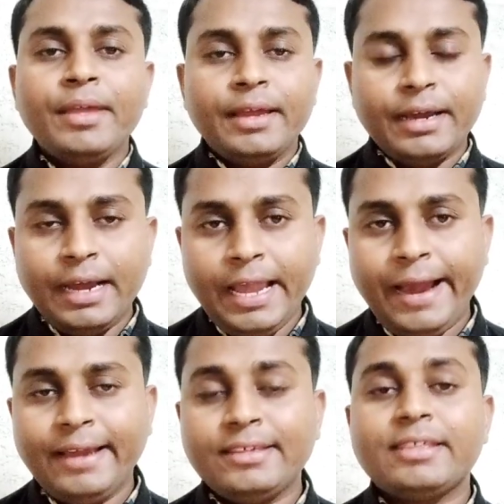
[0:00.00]
गया
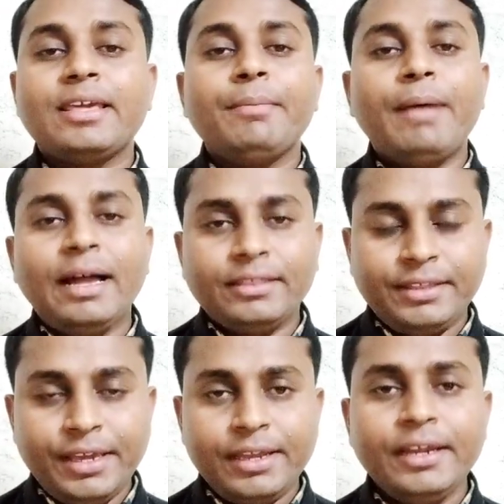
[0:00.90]
है जिसके बाद
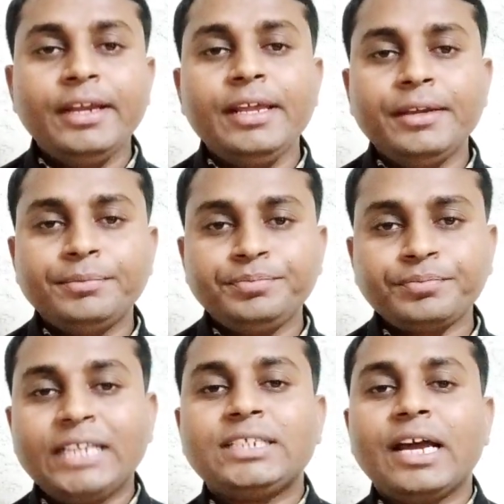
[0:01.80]
से ईडी
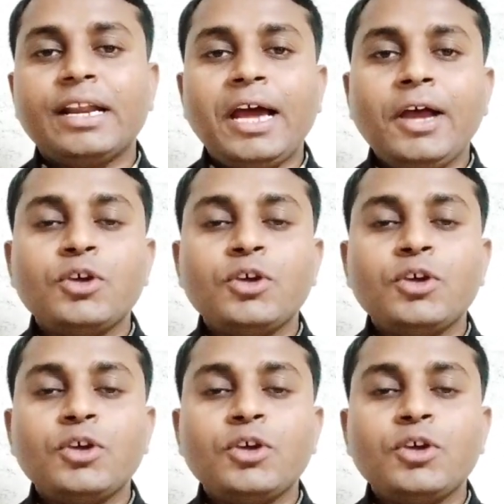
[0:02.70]
e करना